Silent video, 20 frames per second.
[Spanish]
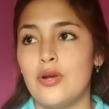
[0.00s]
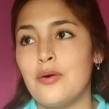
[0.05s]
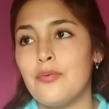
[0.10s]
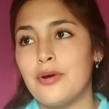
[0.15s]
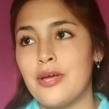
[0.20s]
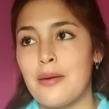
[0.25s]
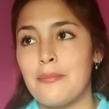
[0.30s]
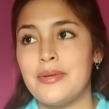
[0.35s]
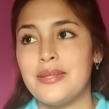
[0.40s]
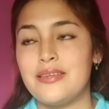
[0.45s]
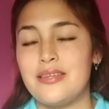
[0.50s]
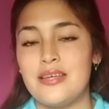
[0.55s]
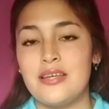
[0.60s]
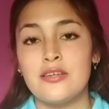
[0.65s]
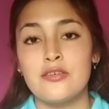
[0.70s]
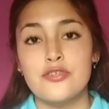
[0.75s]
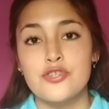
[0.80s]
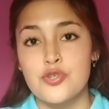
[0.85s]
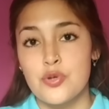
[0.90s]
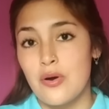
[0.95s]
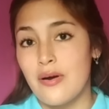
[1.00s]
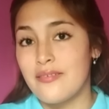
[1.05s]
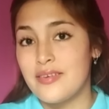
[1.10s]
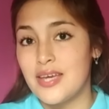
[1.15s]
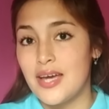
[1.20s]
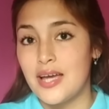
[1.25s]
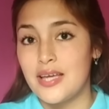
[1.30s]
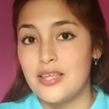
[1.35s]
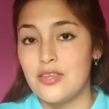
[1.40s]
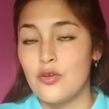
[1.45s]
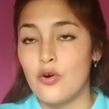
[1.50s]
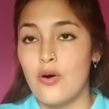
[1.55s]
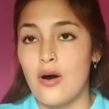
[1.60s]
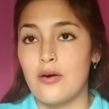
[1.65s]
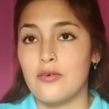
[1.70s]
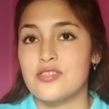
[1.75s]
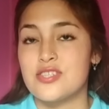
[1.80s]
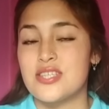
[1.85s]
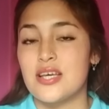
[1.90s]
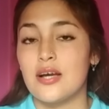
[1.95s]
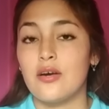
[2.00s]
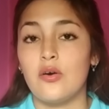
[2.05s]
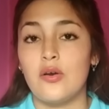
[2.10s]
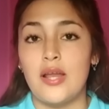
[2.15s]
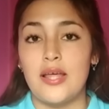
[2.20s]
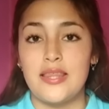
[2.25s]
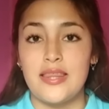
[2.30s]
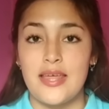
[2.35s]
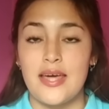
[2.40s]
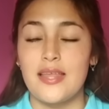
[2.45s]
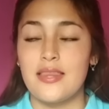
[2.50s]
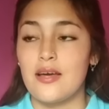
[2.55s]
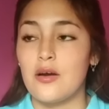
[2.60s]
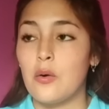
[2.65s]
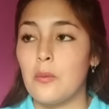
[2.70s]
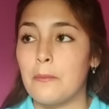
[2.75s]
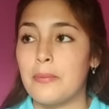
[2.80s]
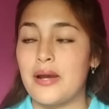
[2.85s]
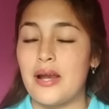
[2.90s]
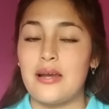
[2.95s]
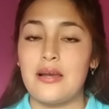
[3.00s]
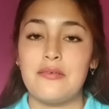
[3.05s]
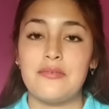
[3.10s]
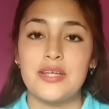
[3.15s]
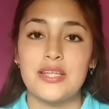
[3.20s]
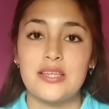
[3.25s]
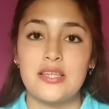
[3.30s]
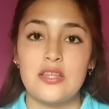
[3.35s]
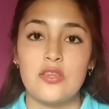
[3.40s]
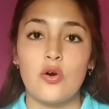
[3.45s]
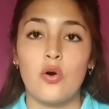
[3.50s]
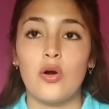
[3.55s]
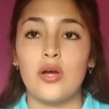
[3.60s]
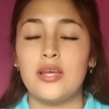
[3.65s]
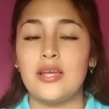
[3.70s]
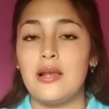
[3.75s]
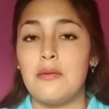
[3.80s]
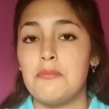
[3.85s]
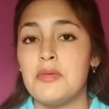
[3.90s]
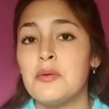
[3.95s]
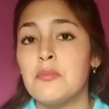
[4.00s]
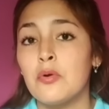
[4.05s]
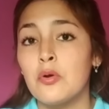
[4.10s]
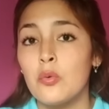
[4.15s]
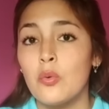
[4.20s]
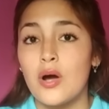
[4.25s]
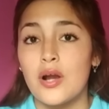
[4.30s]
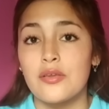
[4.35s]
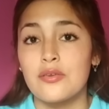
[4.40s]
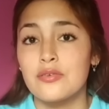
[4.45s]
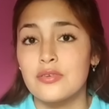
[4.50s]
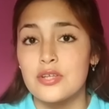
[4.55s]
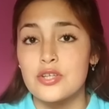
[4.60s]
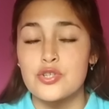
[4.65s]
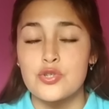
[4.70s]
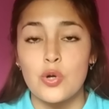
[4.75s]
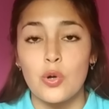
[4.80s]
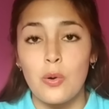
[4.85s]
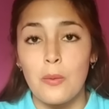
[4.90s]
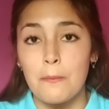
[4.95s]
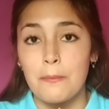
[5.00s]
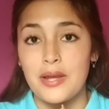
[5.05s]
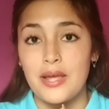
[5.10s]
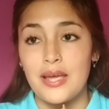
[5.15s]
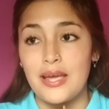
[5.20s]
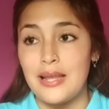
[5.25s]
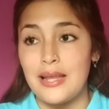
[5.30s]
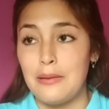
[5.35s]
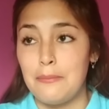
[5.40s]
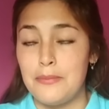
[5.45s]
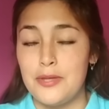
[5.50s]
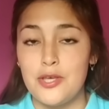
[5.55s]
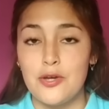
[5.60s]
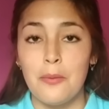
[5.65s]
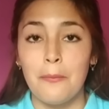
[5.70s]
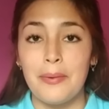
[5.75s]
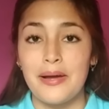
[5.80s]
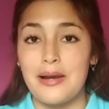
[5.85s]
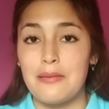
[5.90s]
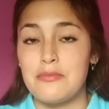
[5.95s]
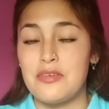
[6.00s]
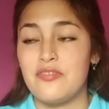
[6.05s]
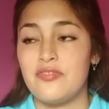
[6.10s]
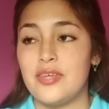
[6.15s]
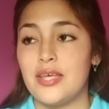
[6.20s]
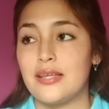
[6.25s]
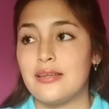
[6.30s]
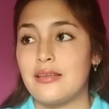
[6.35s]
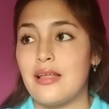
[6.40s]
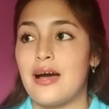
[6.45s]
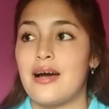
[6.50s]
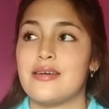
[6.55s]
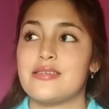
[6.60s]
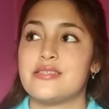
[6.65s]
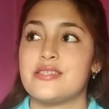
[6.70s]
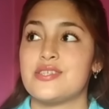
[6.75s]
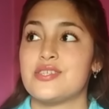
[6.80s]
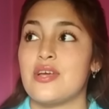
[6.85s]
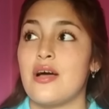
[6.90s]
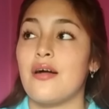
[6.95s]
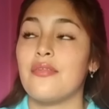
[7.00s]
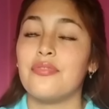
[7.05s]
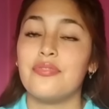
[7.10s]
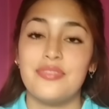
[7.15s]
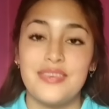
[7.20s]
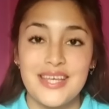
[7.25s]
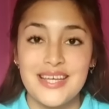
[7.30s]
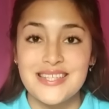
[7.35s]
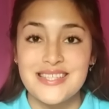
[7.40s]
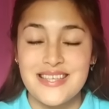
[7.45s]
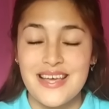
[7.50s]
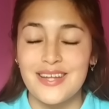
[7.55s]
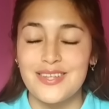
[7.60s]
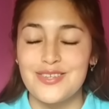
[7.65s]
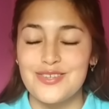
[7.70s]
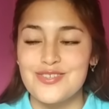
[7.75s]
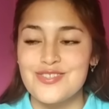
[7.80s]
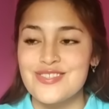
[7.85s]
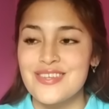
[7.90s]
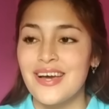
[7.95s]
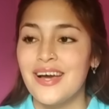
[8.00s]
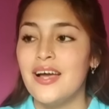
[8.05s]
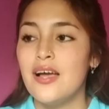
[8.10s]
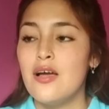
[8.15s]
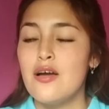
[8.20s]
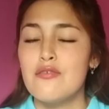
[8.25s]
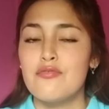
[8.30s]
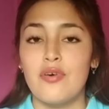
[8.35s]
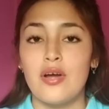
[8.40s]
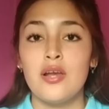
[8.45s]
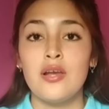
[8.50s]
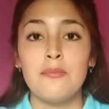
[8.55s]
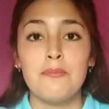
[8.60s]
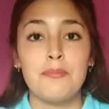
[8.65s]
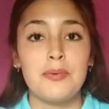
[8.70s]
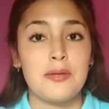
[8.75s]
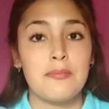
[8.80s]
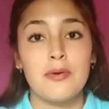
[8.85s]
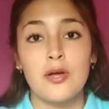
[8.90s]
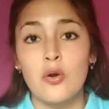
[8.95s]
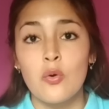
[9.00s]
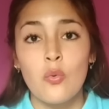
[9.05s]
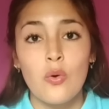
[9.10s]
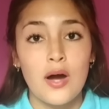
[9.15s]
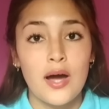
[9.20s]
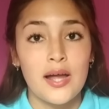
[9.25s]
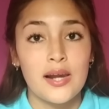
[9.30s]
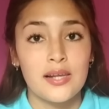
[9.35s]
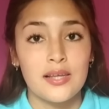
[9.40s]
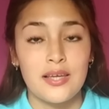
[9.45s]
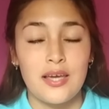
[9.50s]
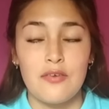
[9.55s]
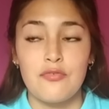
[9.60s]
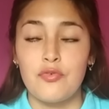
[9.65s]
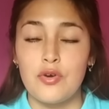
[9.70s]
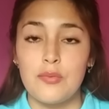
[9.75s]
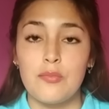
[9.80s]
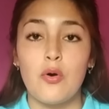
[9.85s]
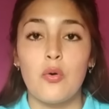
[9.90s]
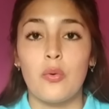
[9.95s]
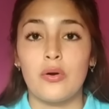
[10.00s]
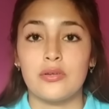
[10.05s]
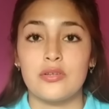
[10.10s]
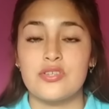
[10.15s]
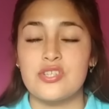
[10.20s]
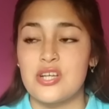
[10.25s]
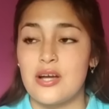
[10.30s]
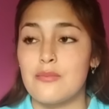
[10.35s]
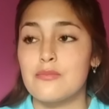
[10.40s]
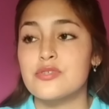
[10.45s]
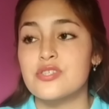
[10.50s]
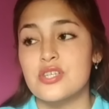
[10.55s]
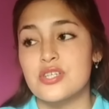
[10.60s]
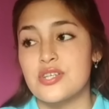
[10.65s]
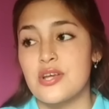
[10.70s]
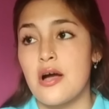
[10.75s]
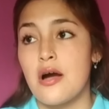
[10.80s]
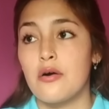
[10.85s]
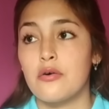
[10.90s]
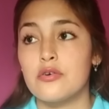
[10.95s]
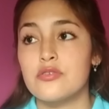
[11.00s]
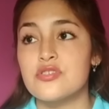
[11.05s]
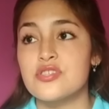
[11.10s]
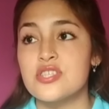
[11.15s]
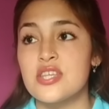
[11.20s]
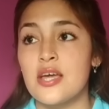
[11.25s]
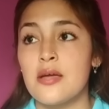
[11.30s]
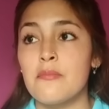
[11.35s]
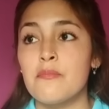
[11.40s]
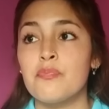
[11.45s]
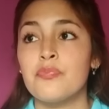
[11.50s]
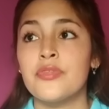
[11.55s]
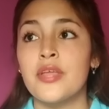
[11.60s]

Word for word: les voy a mentir, yo había ido a Once con la idea de comprar el vestido en el mismo lugar donde yo compré el mío para mi fiesta hace ya 10 años. Fue el primer lugar que fuimos cuando llegamos allá a Once,